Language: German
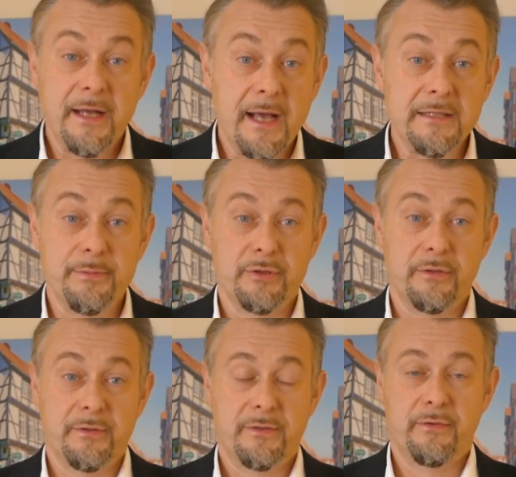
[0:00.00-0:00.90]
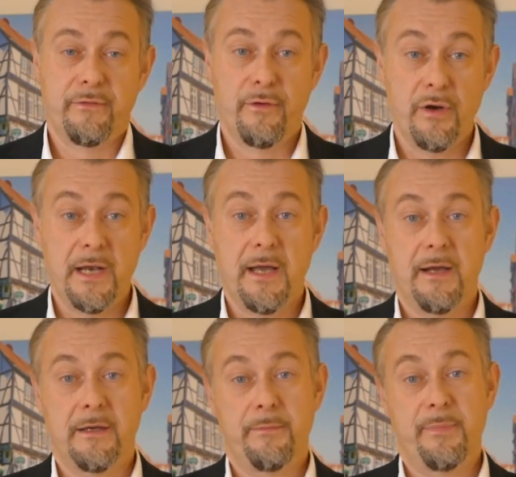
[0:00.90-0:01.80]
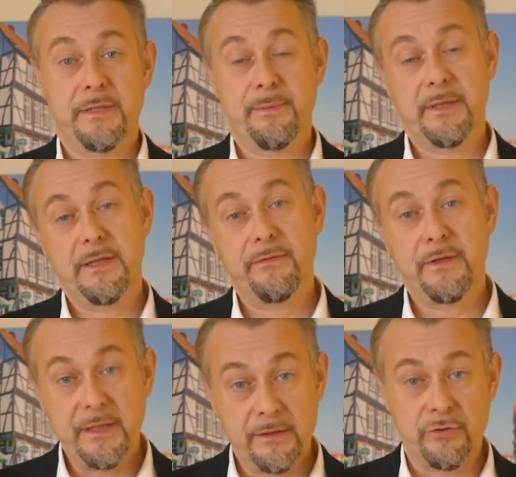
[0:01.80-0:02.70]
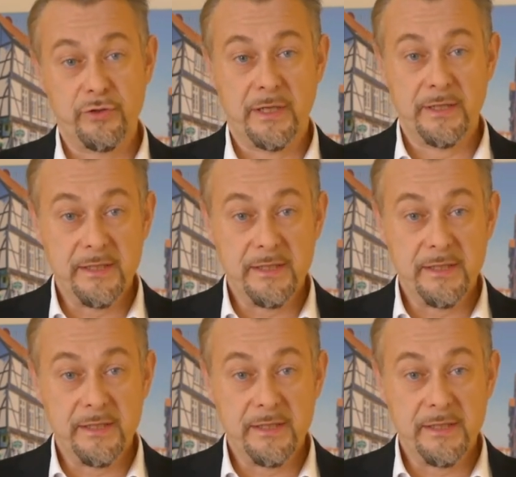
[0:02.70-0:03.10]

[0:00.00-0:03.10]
Ratsbeschluss zur Vorlage Perspektive Innenstadt